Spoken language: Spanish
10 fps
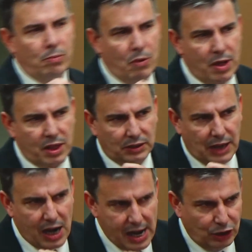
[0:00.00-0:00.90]
pero hoy me voy a
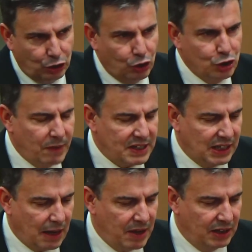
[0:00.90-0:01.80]
centrar en dos
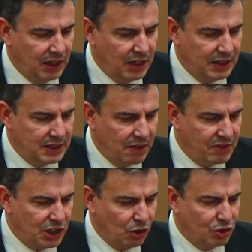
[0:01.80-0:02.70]
básicamente,
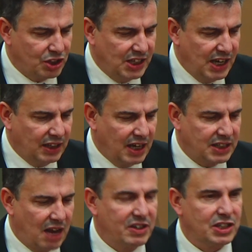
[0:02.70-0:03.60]
desde el versículo
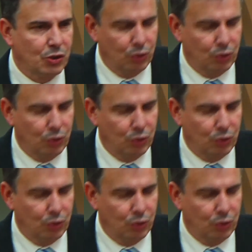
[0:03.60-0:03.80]
7 hasta el